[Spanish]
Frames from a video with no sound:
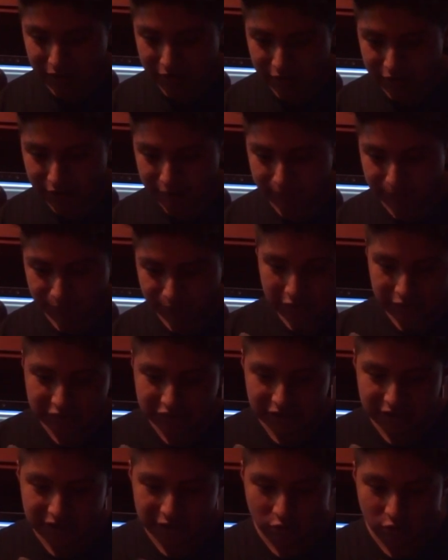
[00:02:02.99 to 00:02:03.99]
caja. El
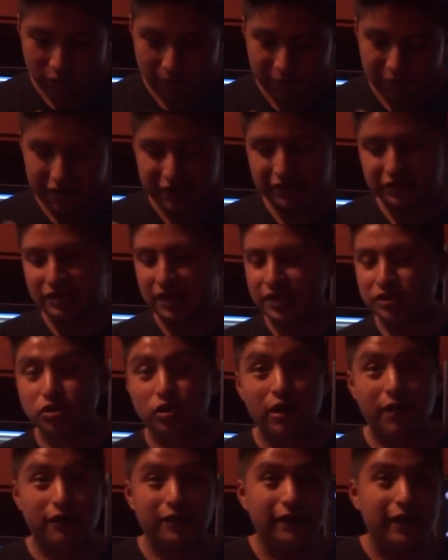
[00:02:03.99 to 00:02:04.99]
sellito de
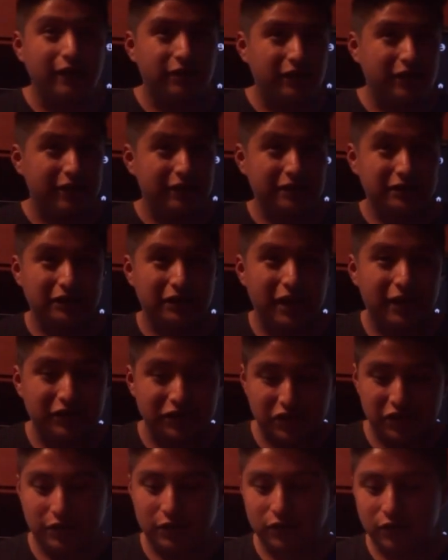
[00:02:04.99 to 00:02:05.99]
PlayStation, la verdad que
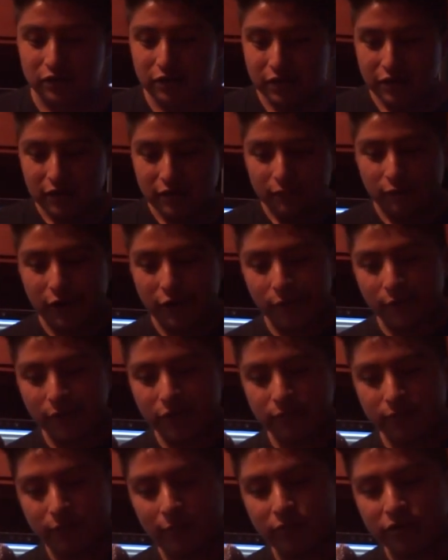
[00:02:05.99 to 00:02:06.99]
está chido. Bueno,
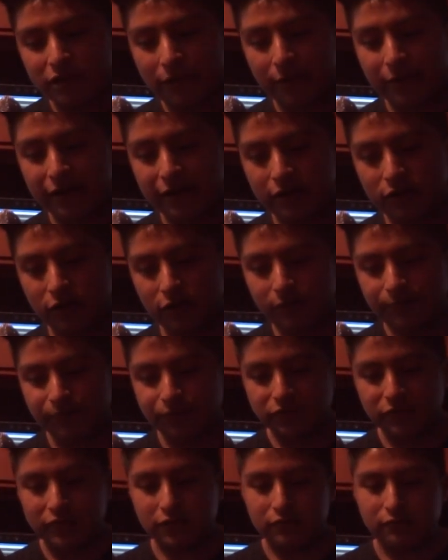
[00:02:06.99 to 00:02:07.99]
bueno, vamos a abrirlo.